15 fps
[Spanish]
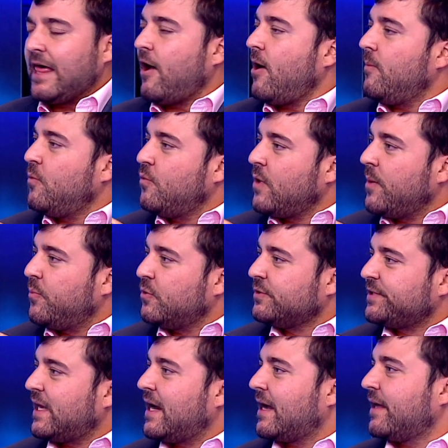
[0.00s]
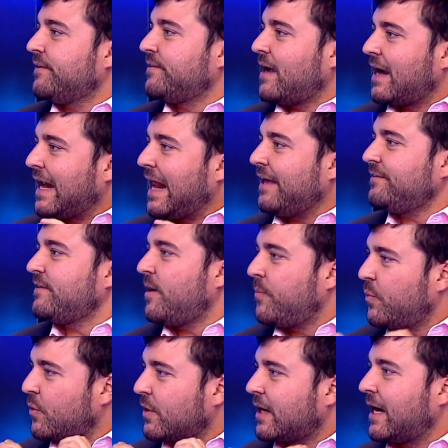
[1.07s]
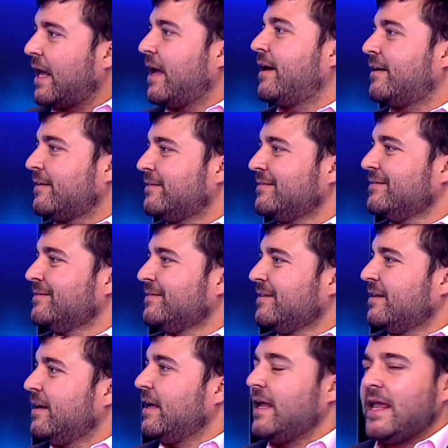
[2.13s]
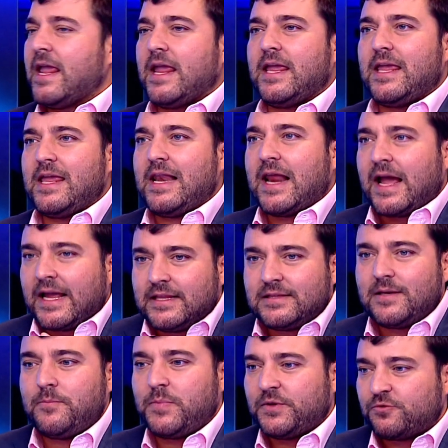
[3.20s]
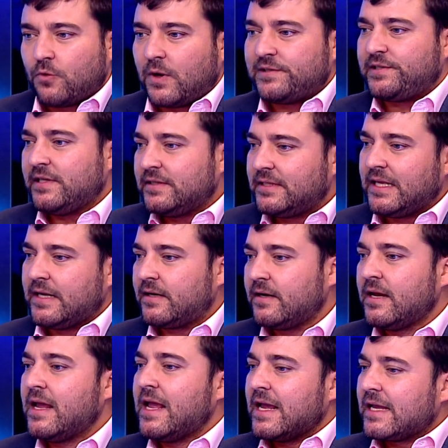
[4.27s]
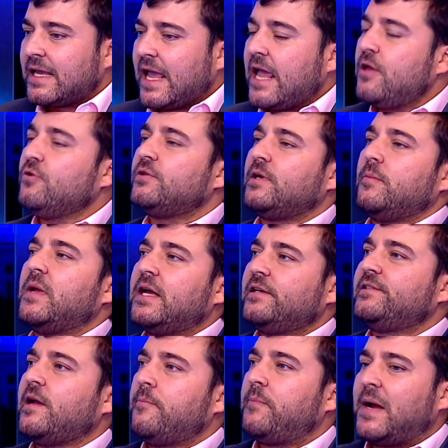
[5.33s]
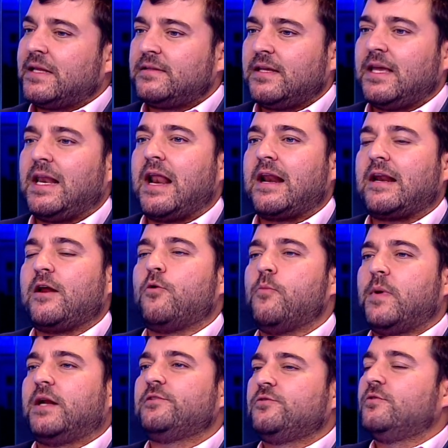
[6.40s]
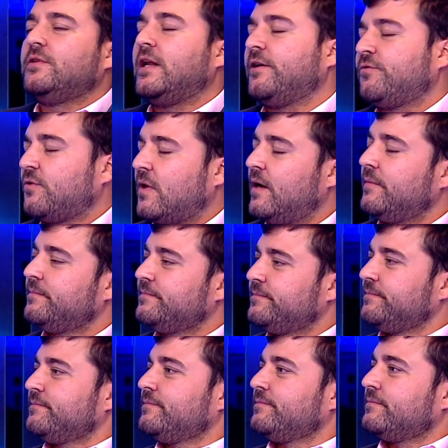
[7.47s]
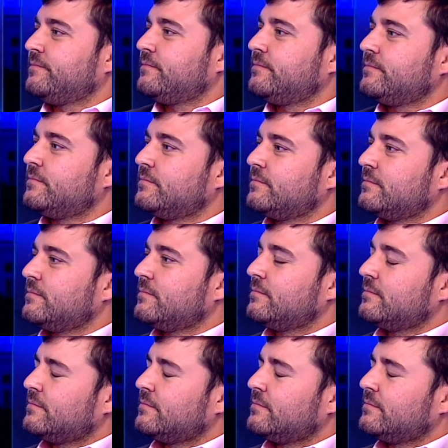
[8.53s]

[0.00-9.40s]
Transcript: dábamos una pulsera que decía, gracias por creer. y la gente empezó a sentir que ellos también hacían parte de la recuperación de la ciudad. Bueno, vamos a temas